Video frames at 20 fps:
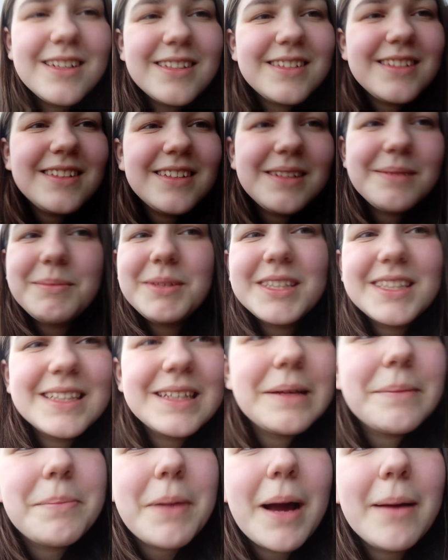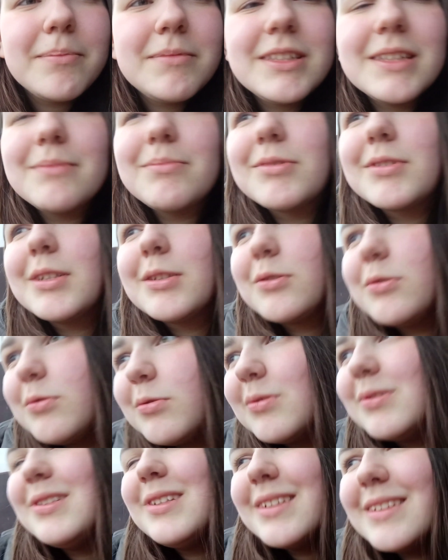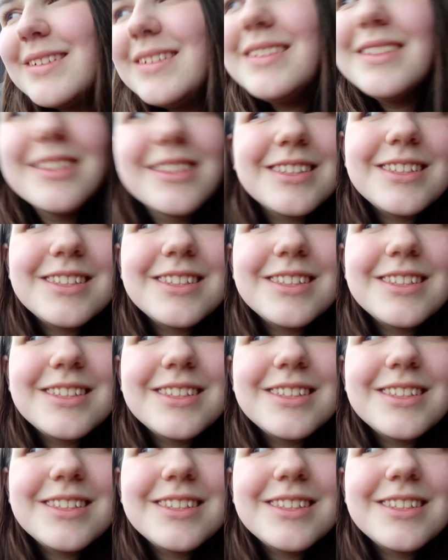z innymi sklepami, na przykład Lloyd,